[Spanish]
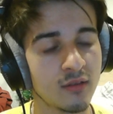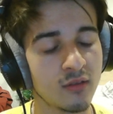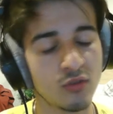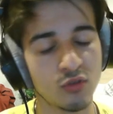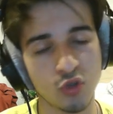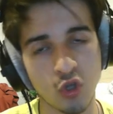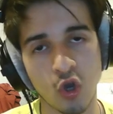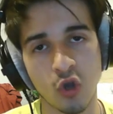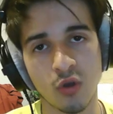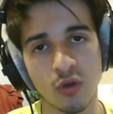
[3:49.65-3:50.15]

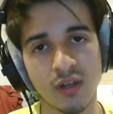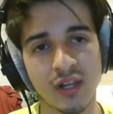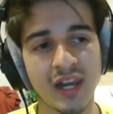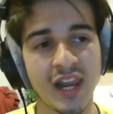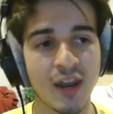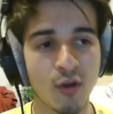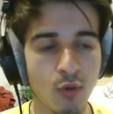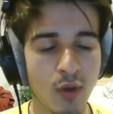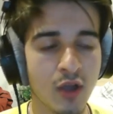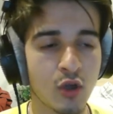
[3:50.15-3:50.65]
No,
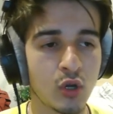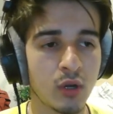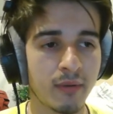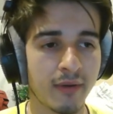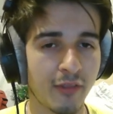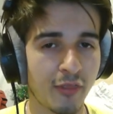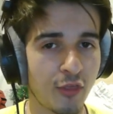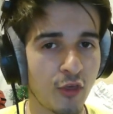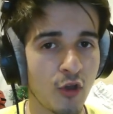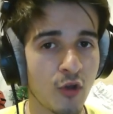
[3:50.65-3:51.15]
la nueva
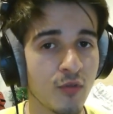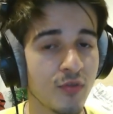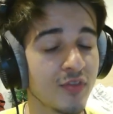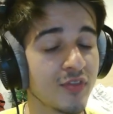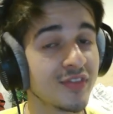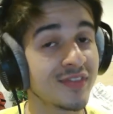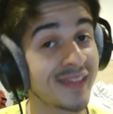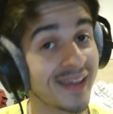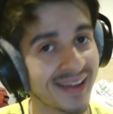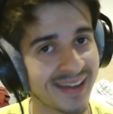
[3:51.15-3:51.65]
colaboración
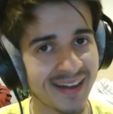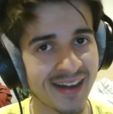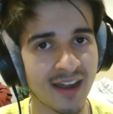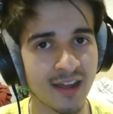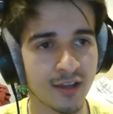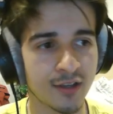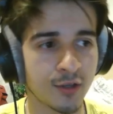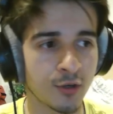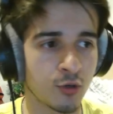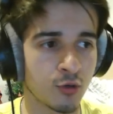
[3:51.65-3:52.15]
de
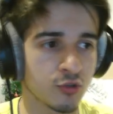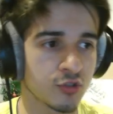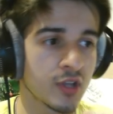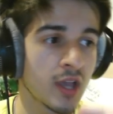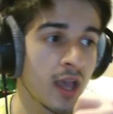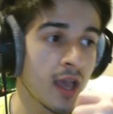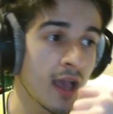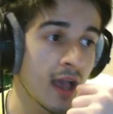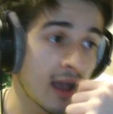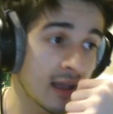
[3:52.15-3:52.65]
Gran Cross.
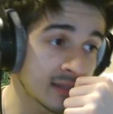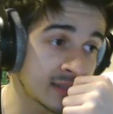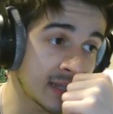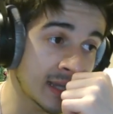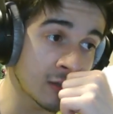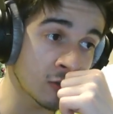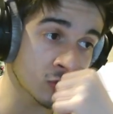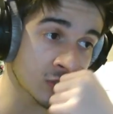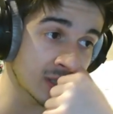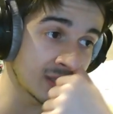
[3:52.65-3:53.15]
Así
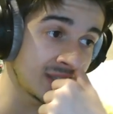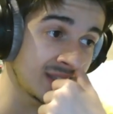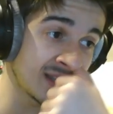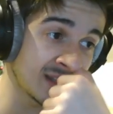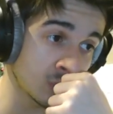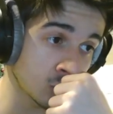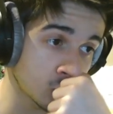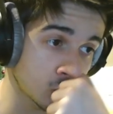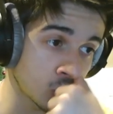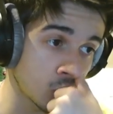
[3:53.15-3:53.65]
que los
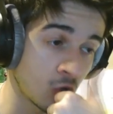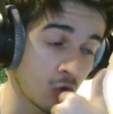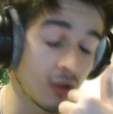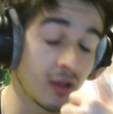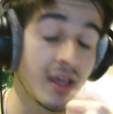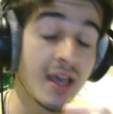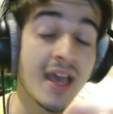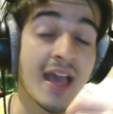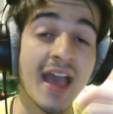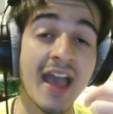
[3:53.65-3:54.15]
candidatos son
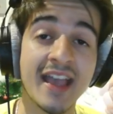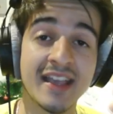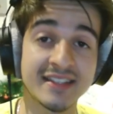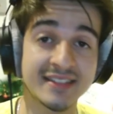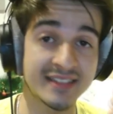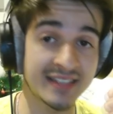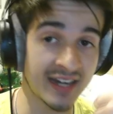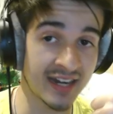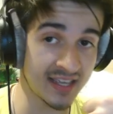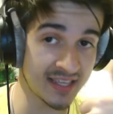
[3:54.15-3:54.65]

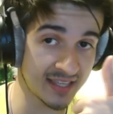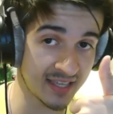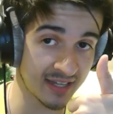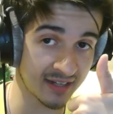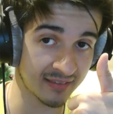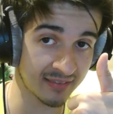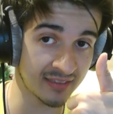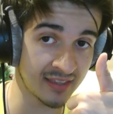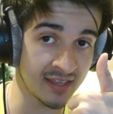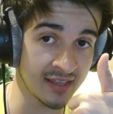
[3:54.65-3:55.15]

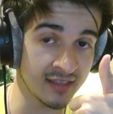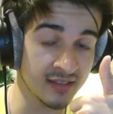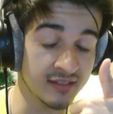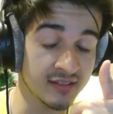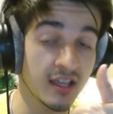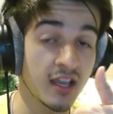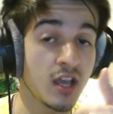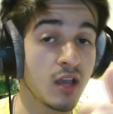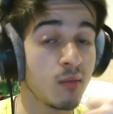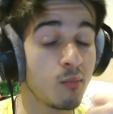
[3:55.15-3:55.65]
Stranger Things,
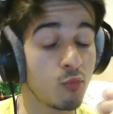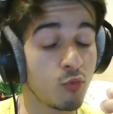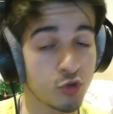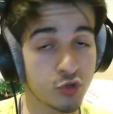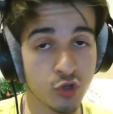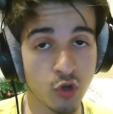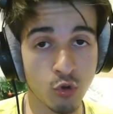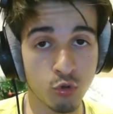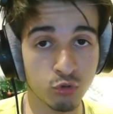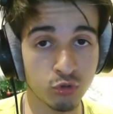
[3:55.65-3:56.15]

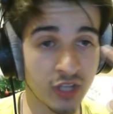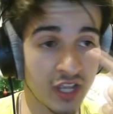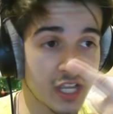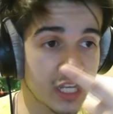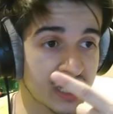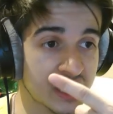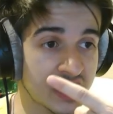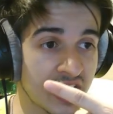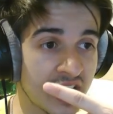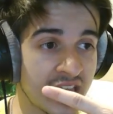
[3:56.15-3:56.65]
Mushoku
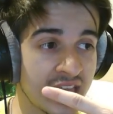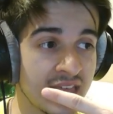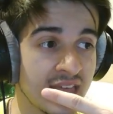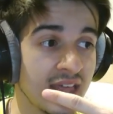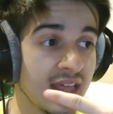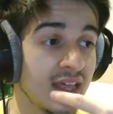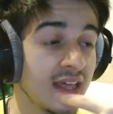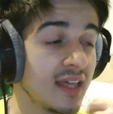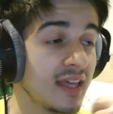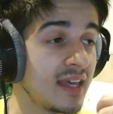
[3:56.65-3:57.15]
Tensei
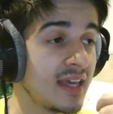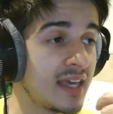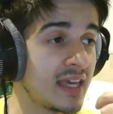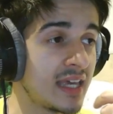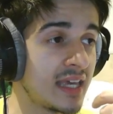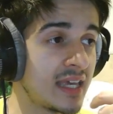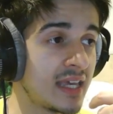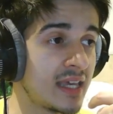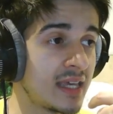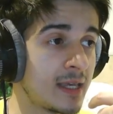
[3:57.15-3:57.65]

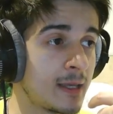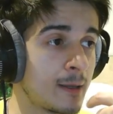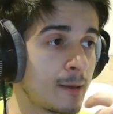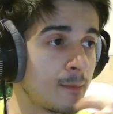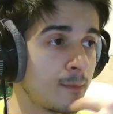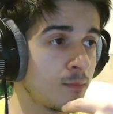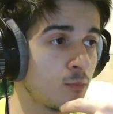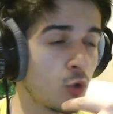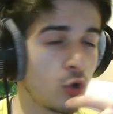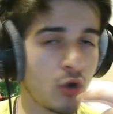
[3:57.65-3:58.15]
y...
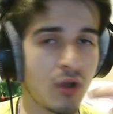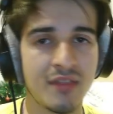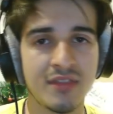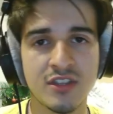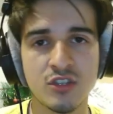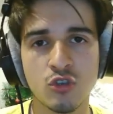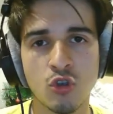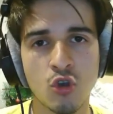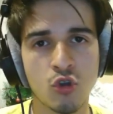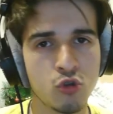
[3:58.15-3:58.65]
Bueno, han
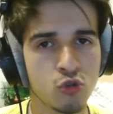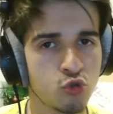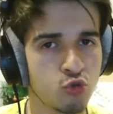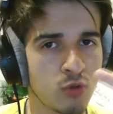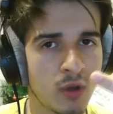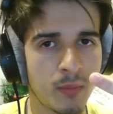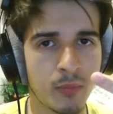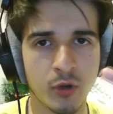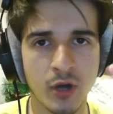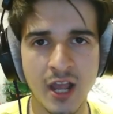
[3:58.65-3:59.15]
dicho
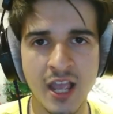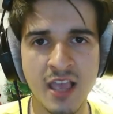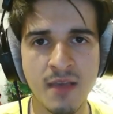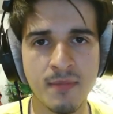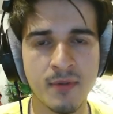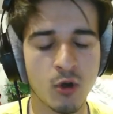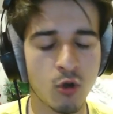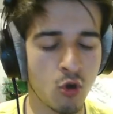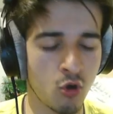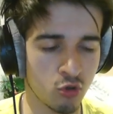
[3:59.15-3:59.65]
Konosuba por ahí,
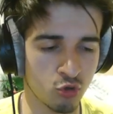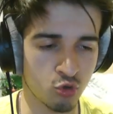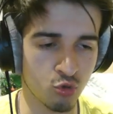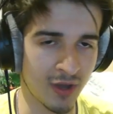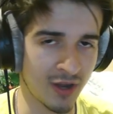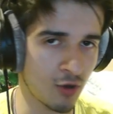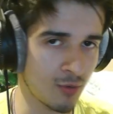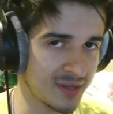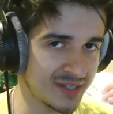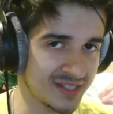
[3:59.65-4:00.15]
pero Konosuba no va a